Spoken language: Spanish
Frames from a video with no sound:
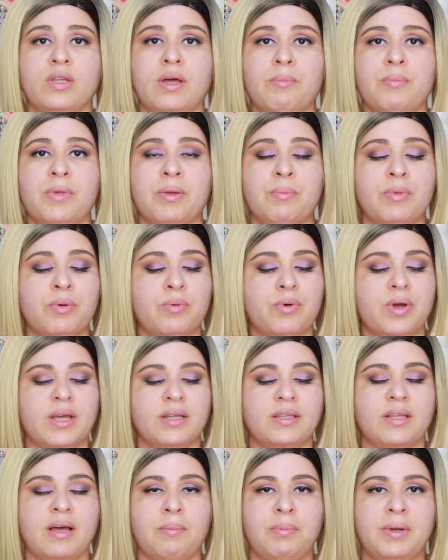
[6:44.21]
También me voy a
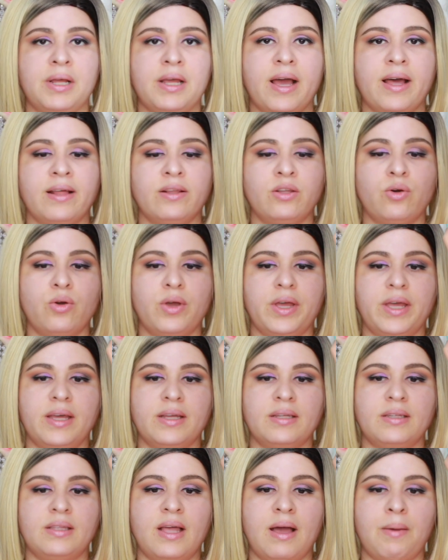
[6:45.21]
estar aplicando
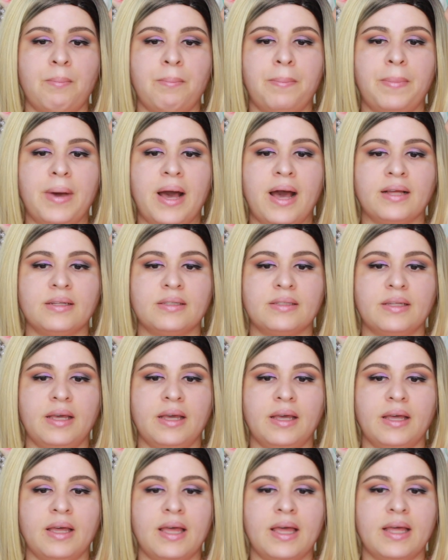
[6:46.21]
esta
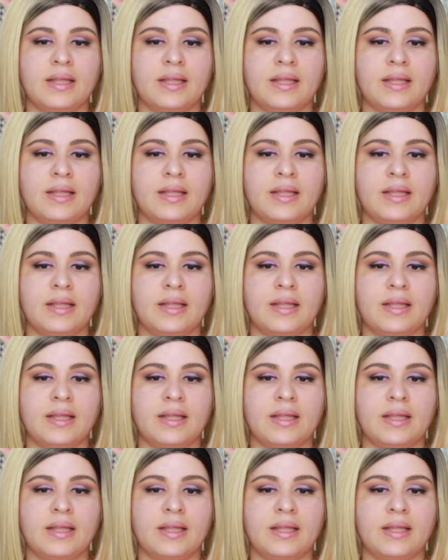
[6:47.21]
base